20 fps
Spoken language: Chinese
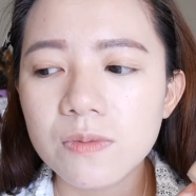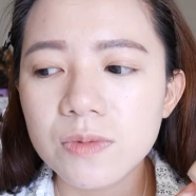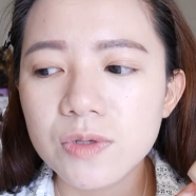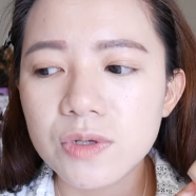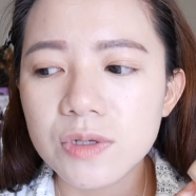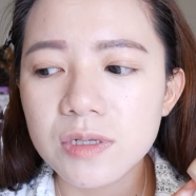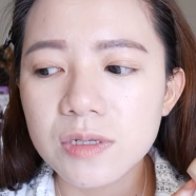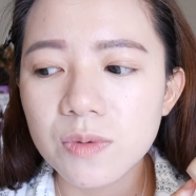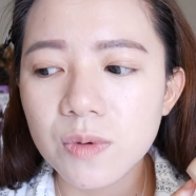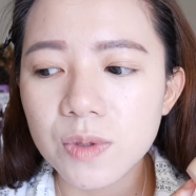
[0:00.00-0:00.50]

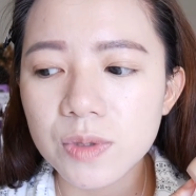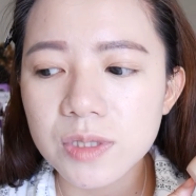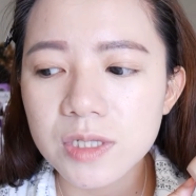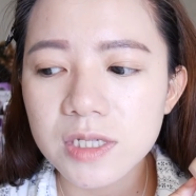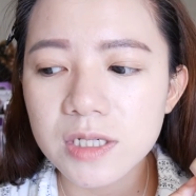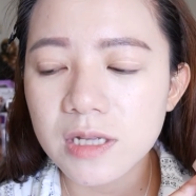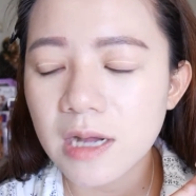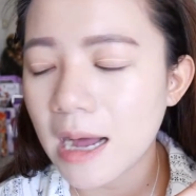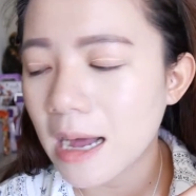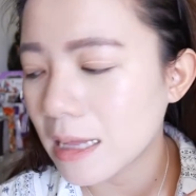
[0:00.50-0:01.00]
就是我
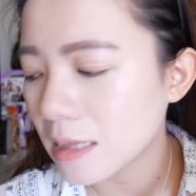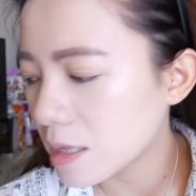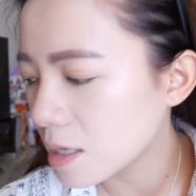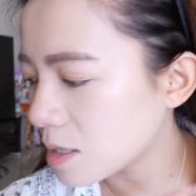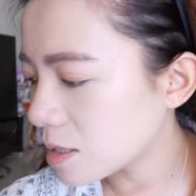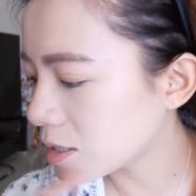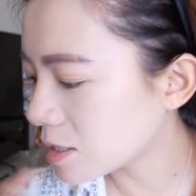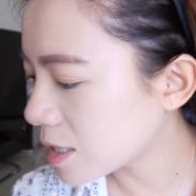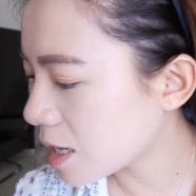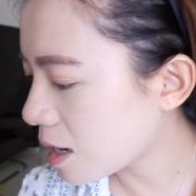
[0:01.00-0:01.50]
记得它定
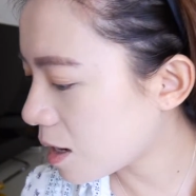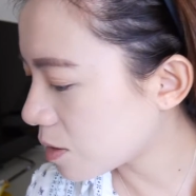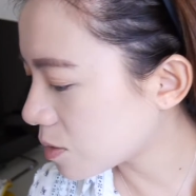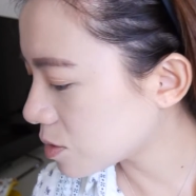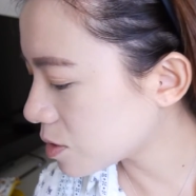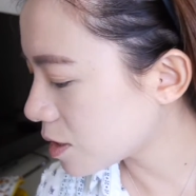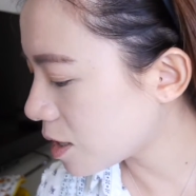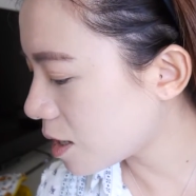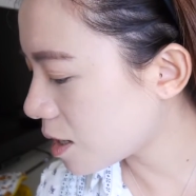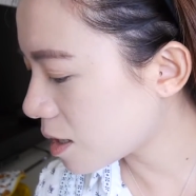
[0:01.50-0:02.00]
价好
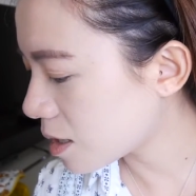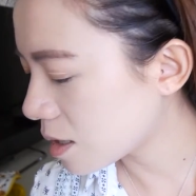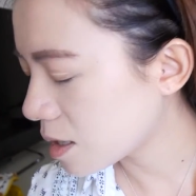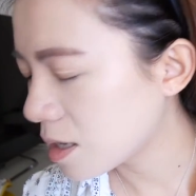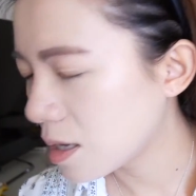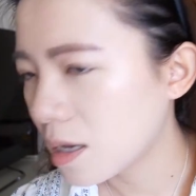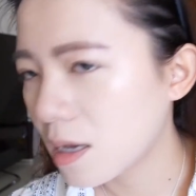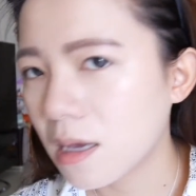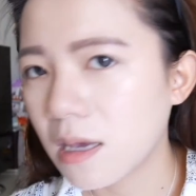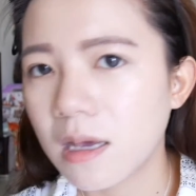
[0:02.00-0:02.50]
像，
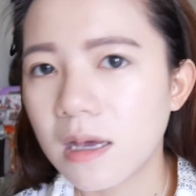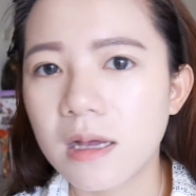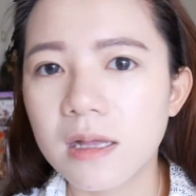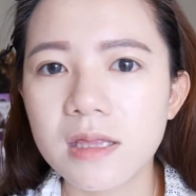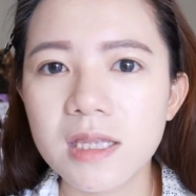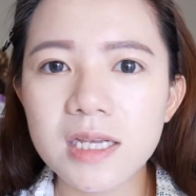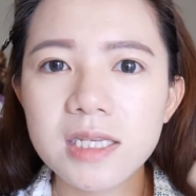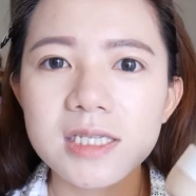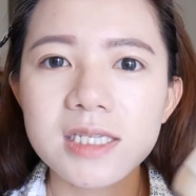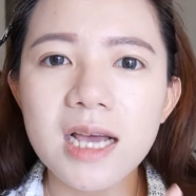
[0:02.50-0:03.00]

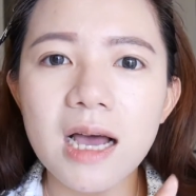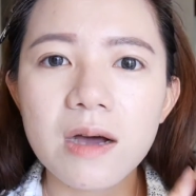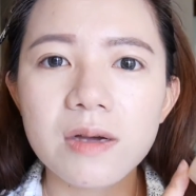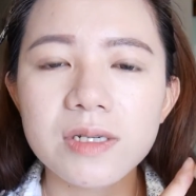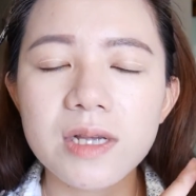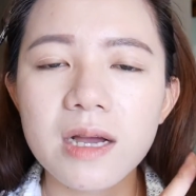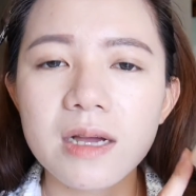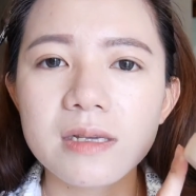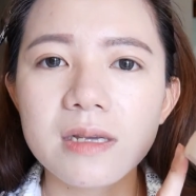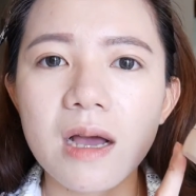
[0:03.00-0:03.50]
定价好
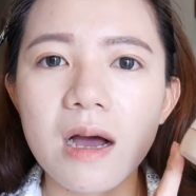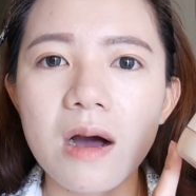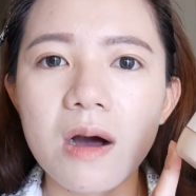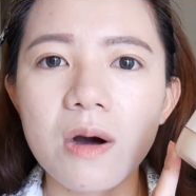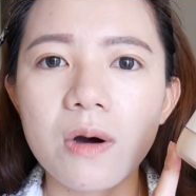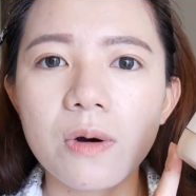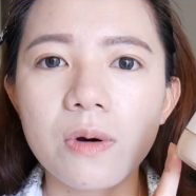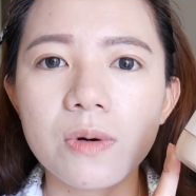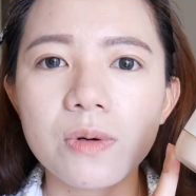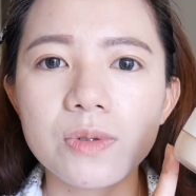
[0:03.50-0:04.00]
像
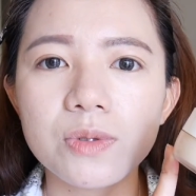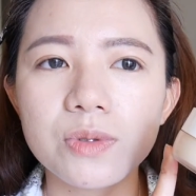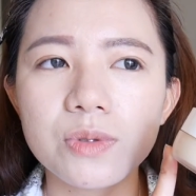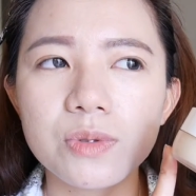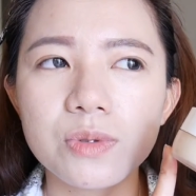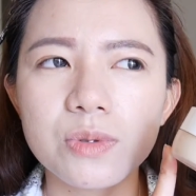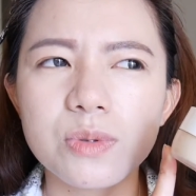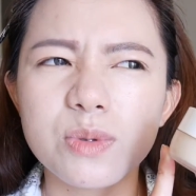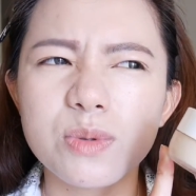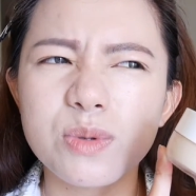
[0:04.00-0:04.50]
要
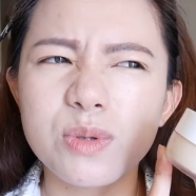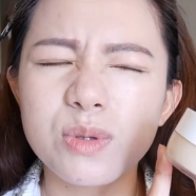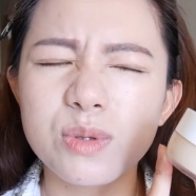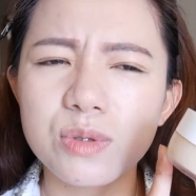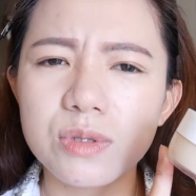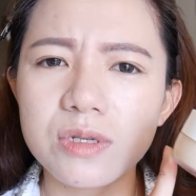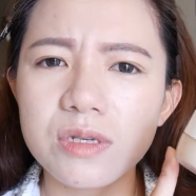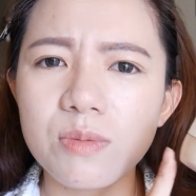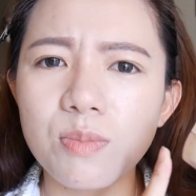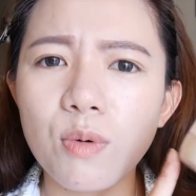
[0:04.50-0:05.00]

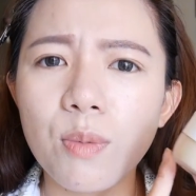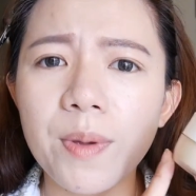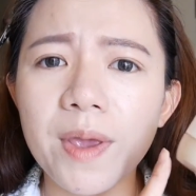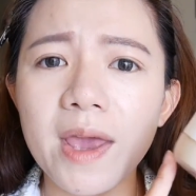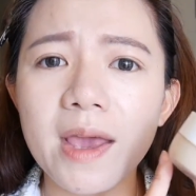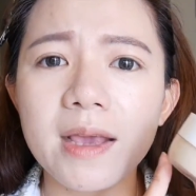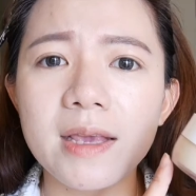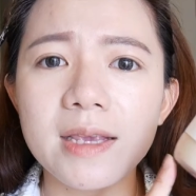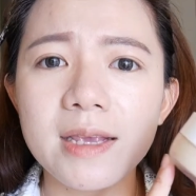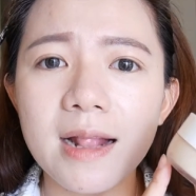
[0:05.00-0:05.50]
就是不
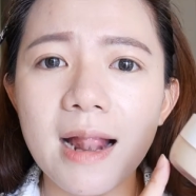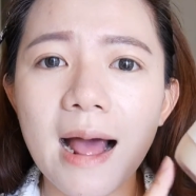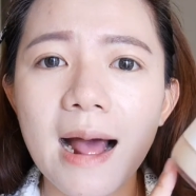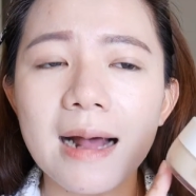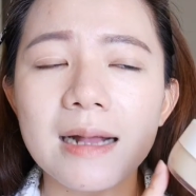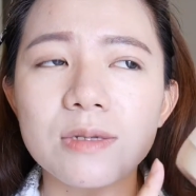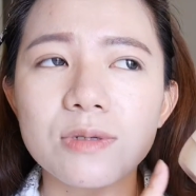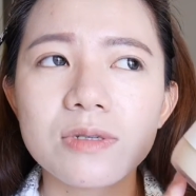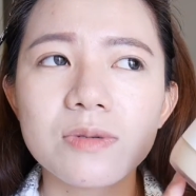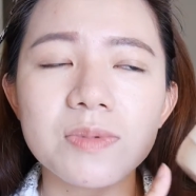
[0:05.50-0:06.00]
便宜
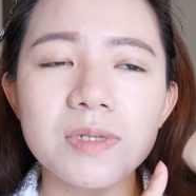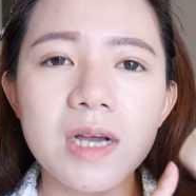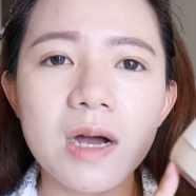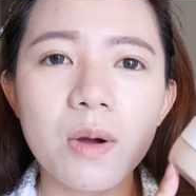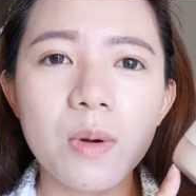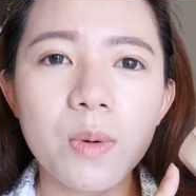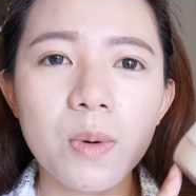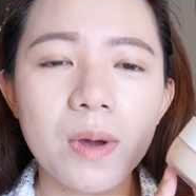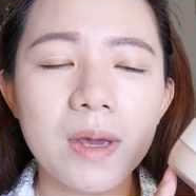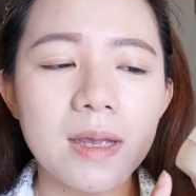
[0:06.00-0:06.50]
啦，就是比
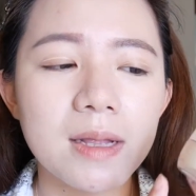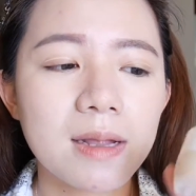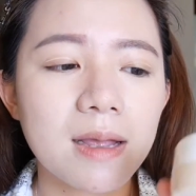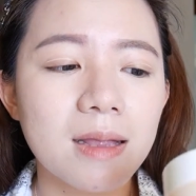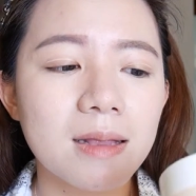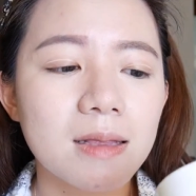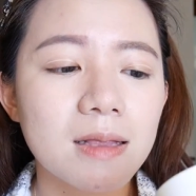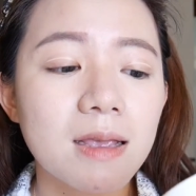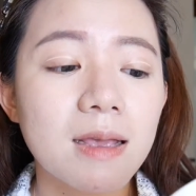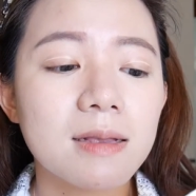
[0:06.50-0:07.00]
较贵一
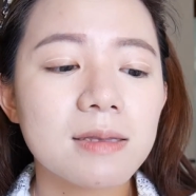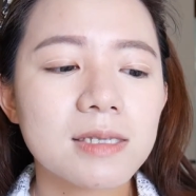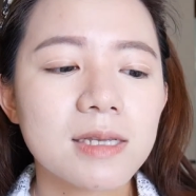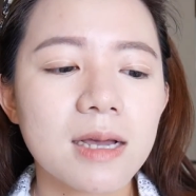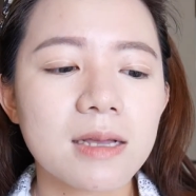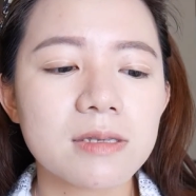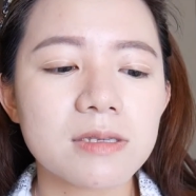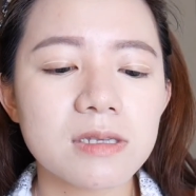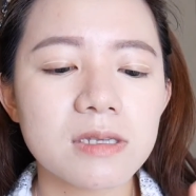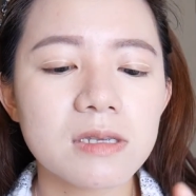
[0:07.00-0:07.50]
点点这
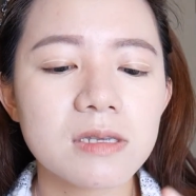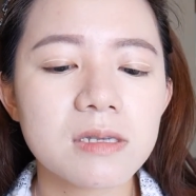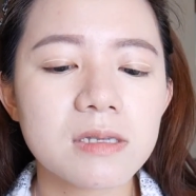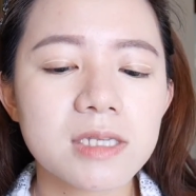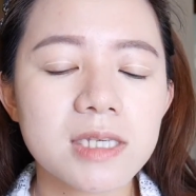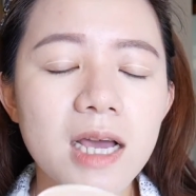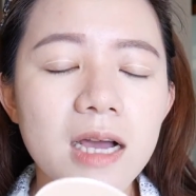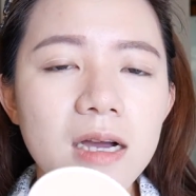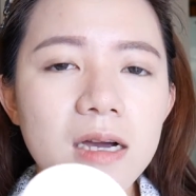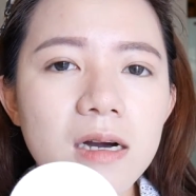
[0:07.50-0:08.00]
样子，
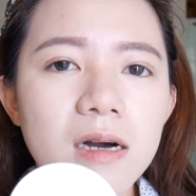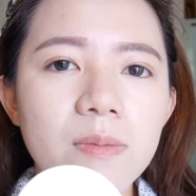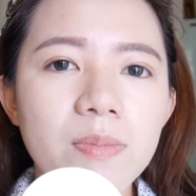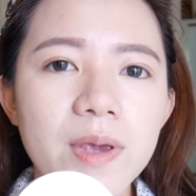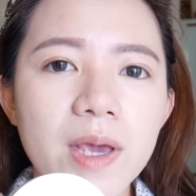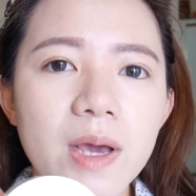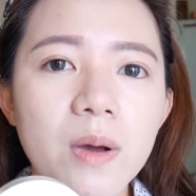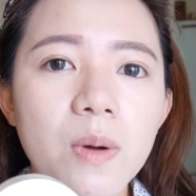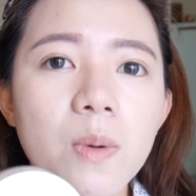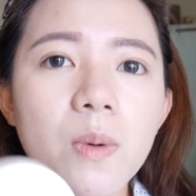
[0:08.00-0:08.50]
价格
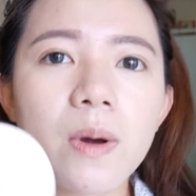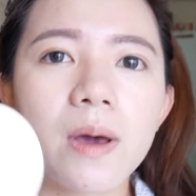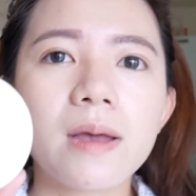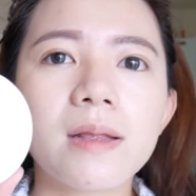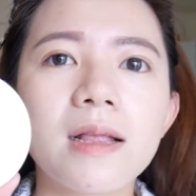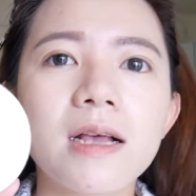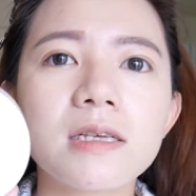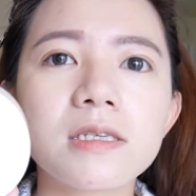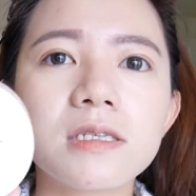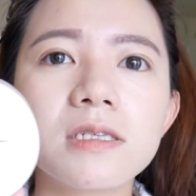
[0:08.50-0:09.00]
偏贵。
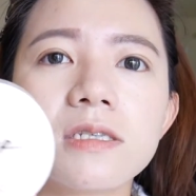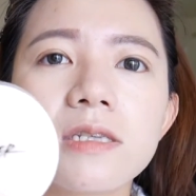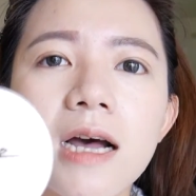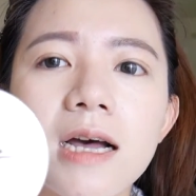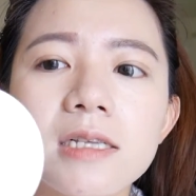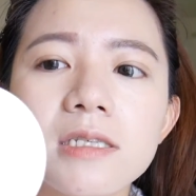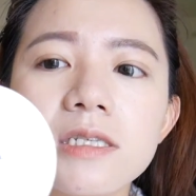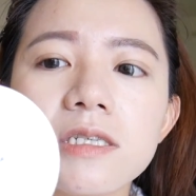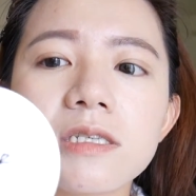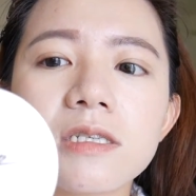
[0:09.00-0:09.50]
但是
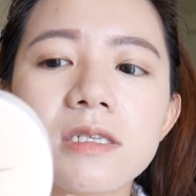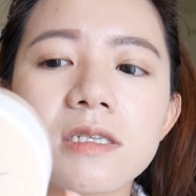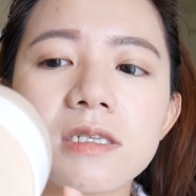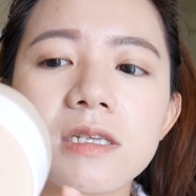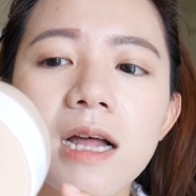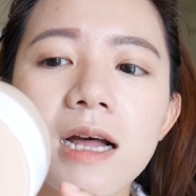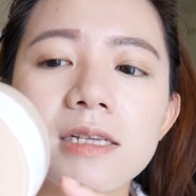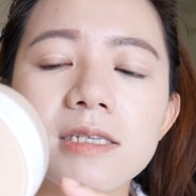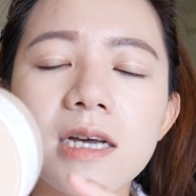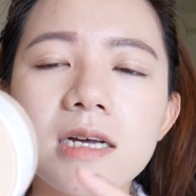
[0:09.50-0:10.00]
它其实
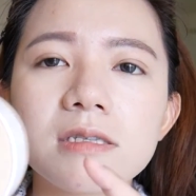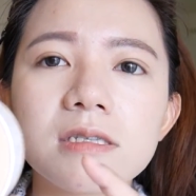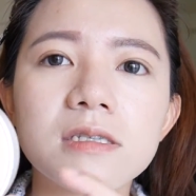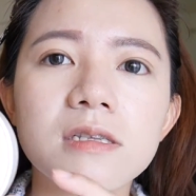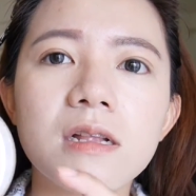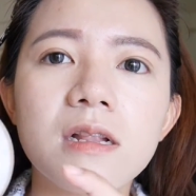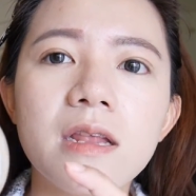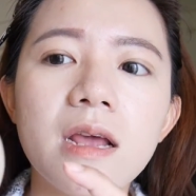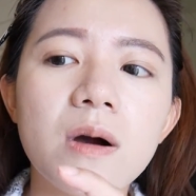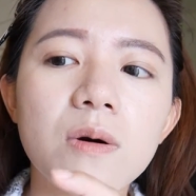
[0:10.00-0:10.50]
它这样子
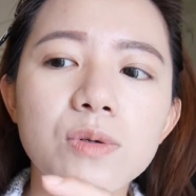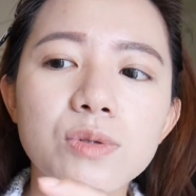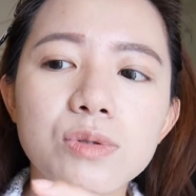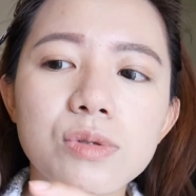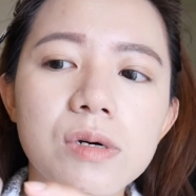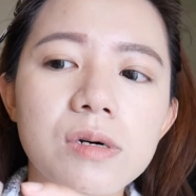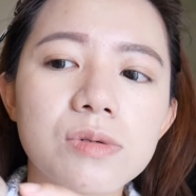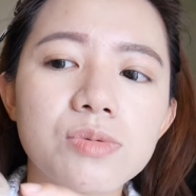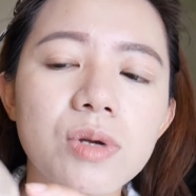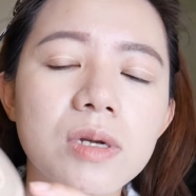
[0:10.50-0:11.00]
的量，我
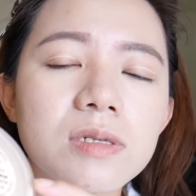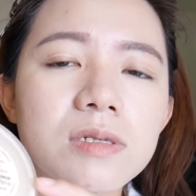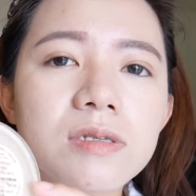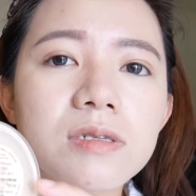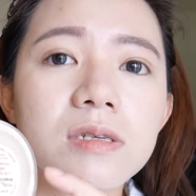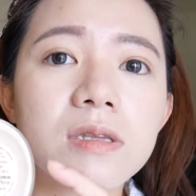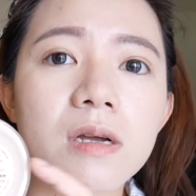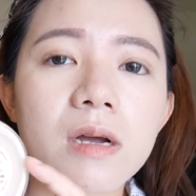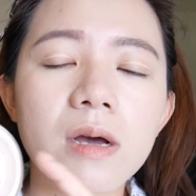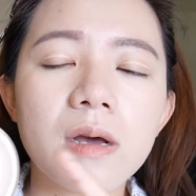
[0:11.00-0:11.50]
觉得算是
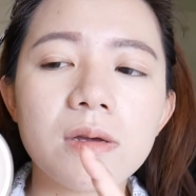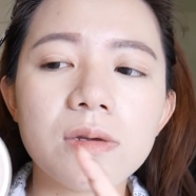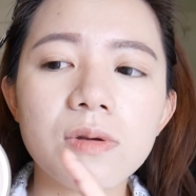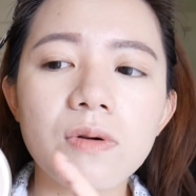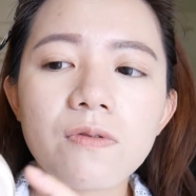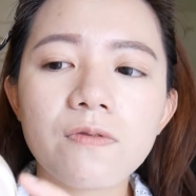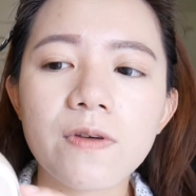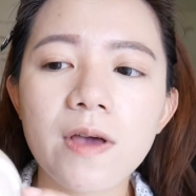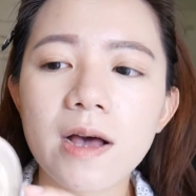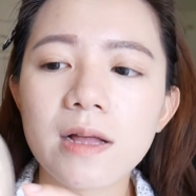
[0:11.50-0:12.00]
真的可以
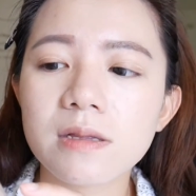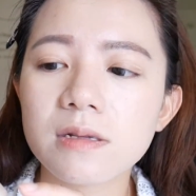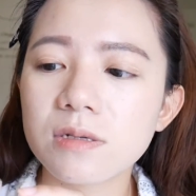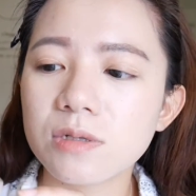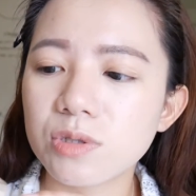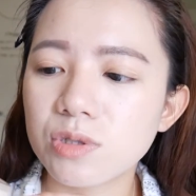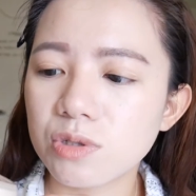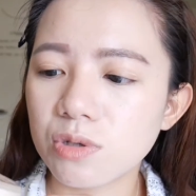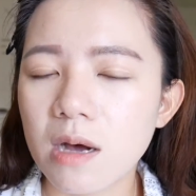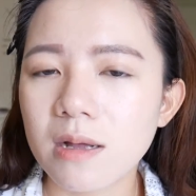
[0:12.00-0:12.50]
用非常的久。